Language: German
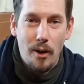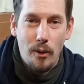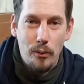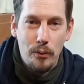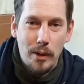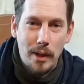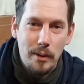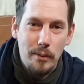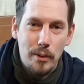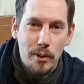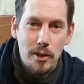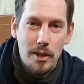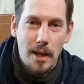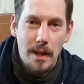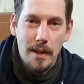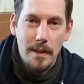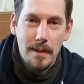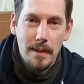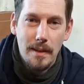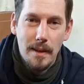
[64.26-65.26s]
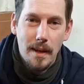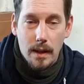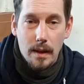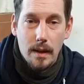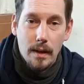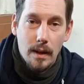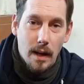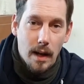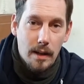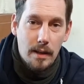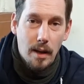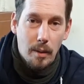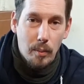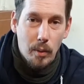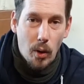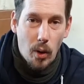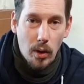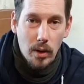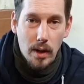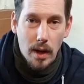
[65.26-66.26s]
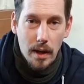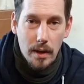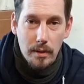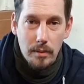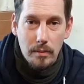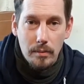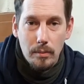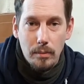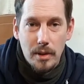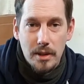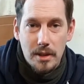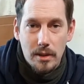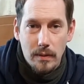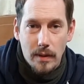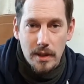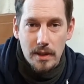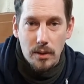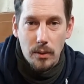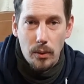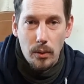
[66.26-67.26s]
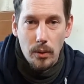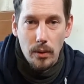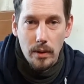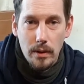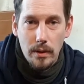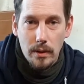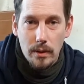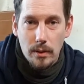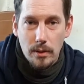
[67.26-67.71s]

auf Friedfische angeln. Ich habe mir online ein bisschen was geholt